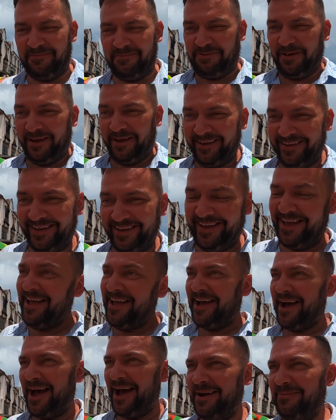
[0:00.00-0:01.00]
ryby,
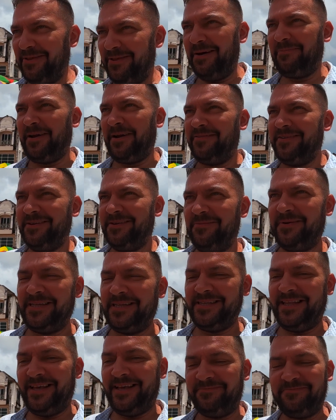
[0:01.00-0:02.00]
albo naprawdę do
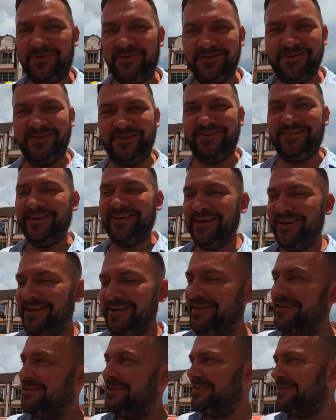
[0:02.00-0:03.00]
cena. Bo,
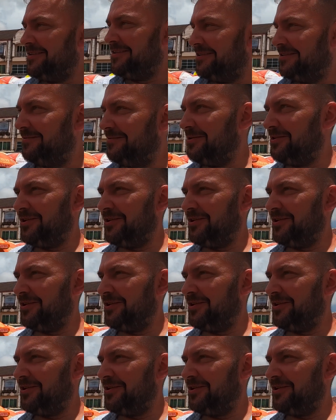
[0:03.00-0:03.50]
bo